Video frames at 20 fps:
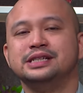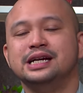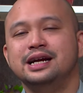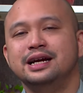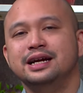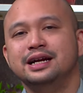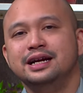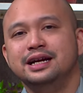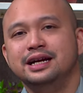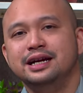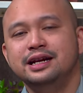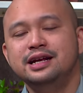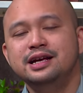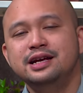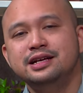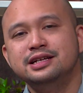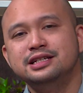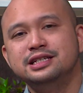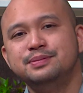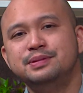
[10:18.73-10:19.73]
Yap,
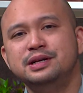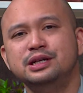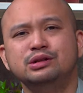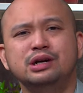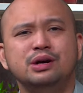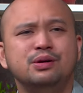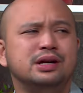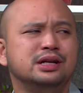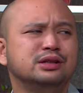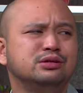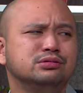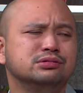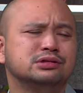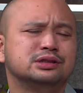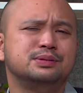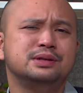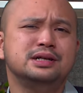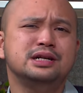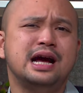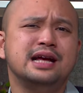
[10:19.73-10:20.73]
ini sebenarnya tuh awalnya
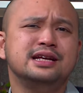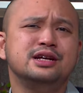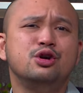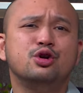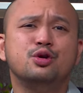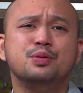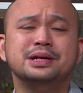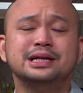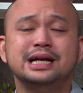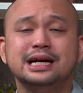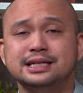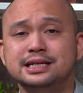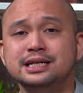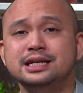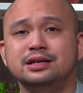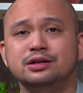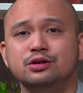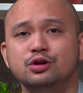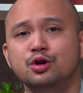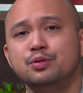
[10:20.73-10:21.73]
tuh sebenarnya hanya
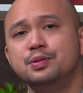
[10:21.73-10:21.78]
dokumentasi,